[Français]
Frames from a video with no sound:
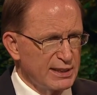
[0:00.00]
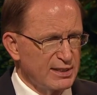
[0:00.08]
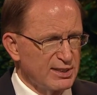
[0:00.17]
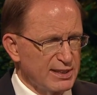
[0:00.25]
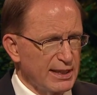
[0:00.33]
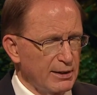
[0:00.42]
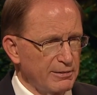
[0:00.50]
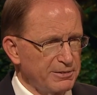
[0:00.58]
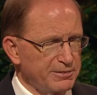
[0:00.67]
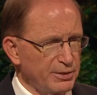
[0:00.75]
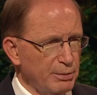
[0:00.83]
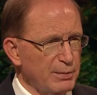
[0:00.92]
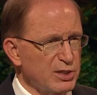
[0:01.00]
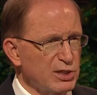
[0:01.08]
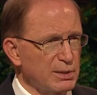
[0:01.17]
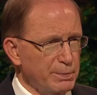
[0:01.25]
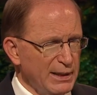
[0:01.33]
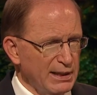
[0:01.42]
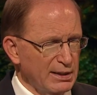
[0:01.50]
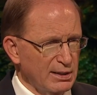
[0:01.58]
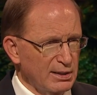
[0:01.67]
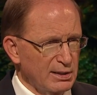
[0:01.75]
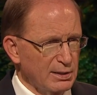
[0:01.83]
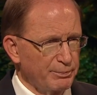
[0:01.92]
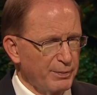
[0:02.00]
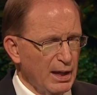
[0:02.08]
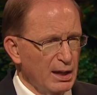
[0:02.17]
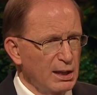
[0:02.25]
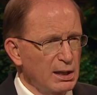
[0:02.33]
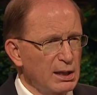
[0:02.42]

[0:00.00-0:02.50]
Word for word: Il a ajouté plus loin, les